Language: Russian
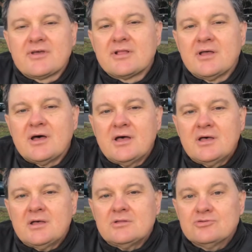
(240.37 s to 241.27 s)
когда
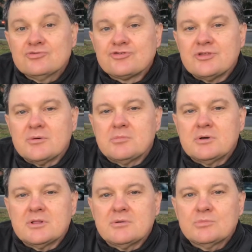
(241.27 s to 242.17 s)
нужно
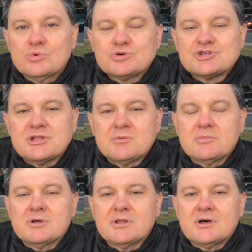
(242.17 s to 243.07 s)
было, можно
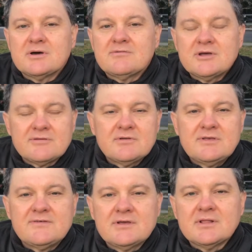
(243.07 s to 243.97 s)
было. Вы этого
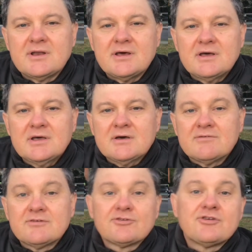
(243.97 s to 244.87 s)
не сделали.
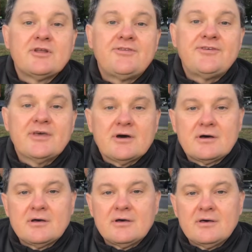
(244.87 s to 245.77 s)
Вы слушали тех,
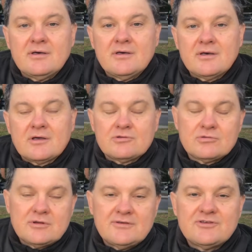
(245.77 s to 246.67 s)

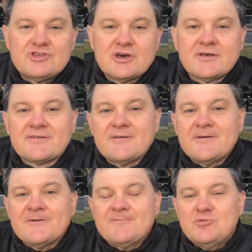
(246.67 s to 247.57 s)
которые сейчас
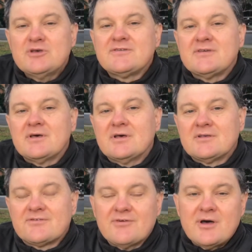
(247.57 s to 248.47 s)
вместе
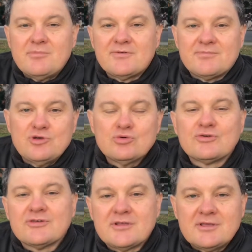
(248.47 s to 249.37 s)
с вами
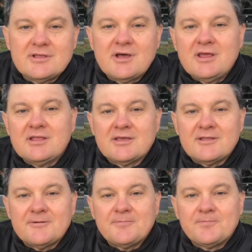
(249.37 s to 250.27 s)
смеются над Ядаринкиным.